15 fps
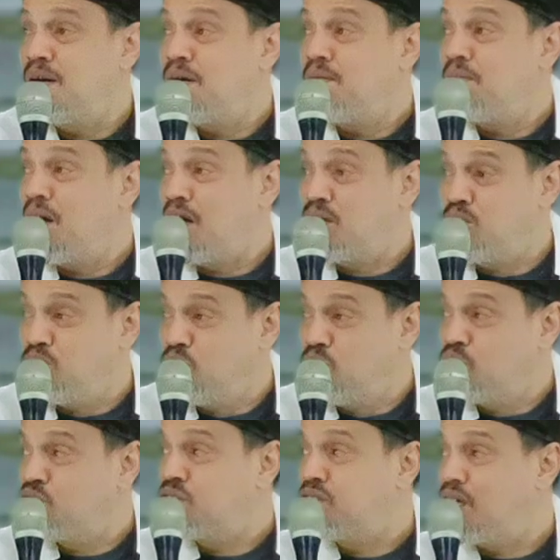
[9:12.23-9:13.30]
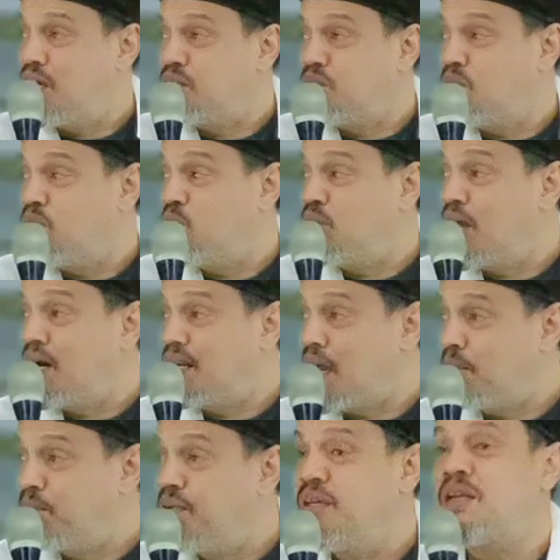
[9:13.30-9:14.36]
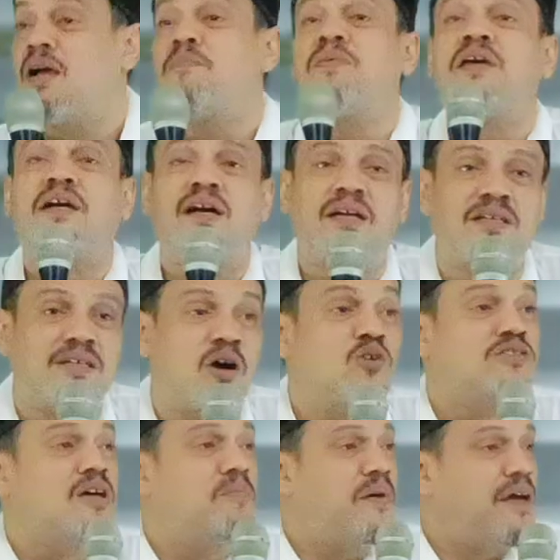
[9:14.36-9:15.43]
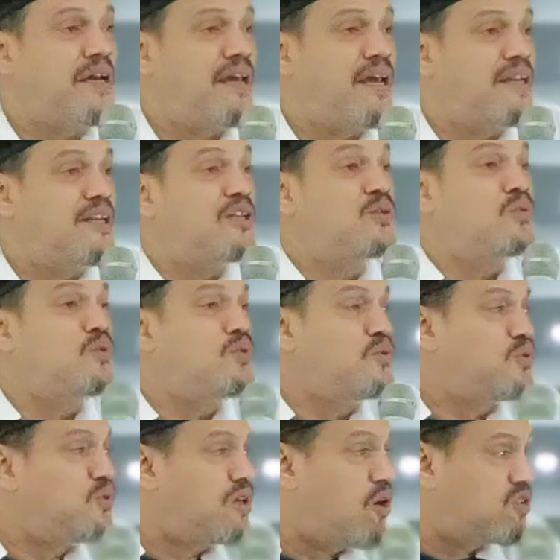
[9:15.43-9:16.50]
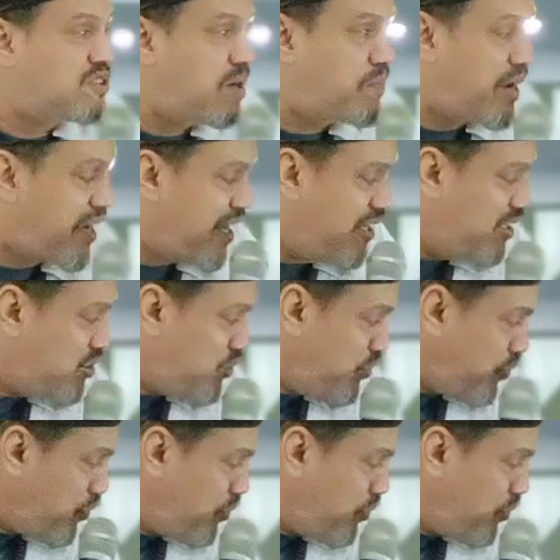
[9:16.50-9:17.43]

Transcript: bagus atau kurang rapi, rapikan, nggak usah pakai ditunggu, nggak usah pakai disuruh.